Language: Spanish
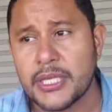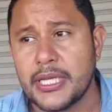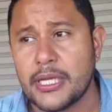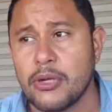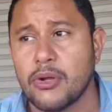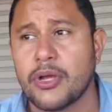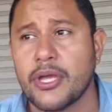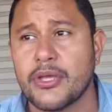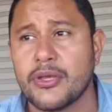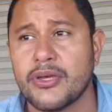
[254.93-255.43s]
y
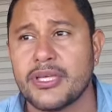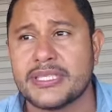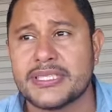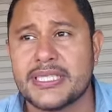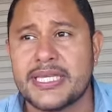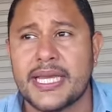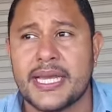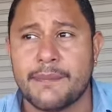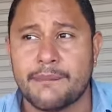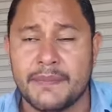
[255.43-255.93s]
lo que yo
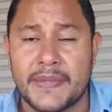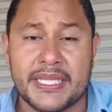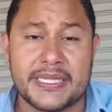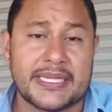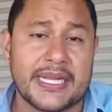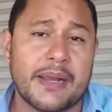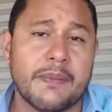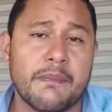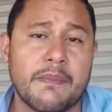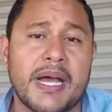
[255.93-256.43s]
decía,
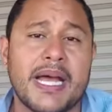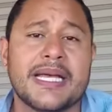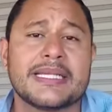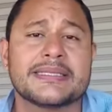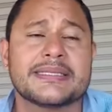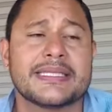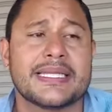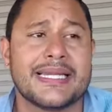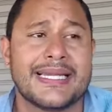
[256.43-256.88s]
mientras más